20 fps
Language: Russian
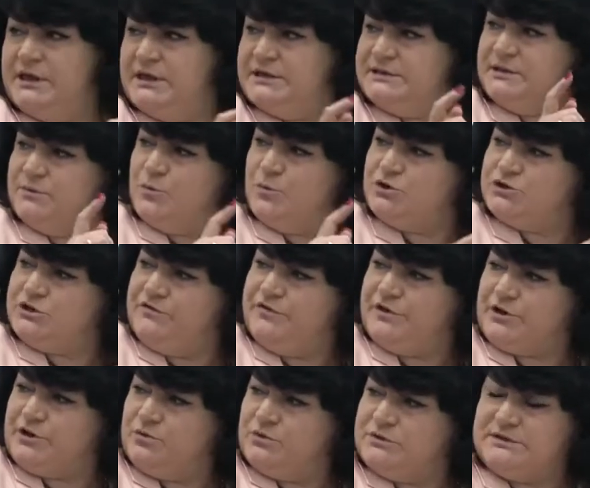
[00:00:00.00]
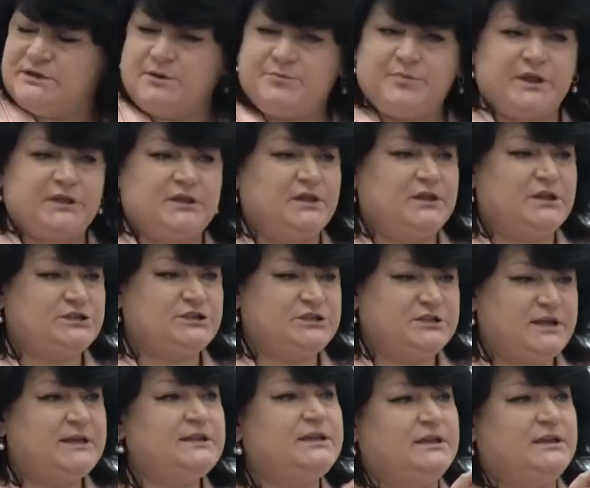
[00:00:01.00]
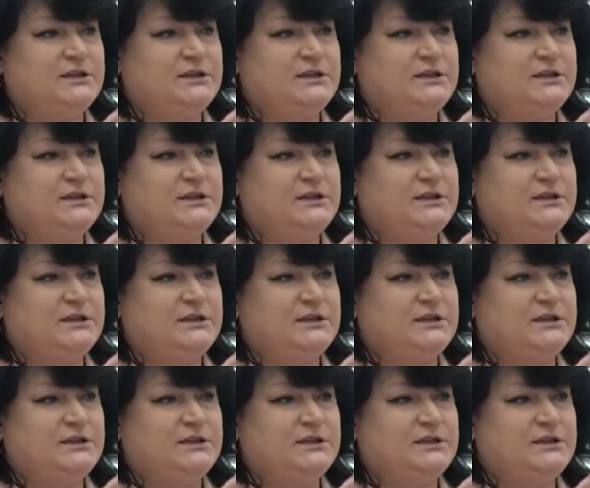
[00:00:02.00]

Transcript: если можно вернуться опять на наш сайт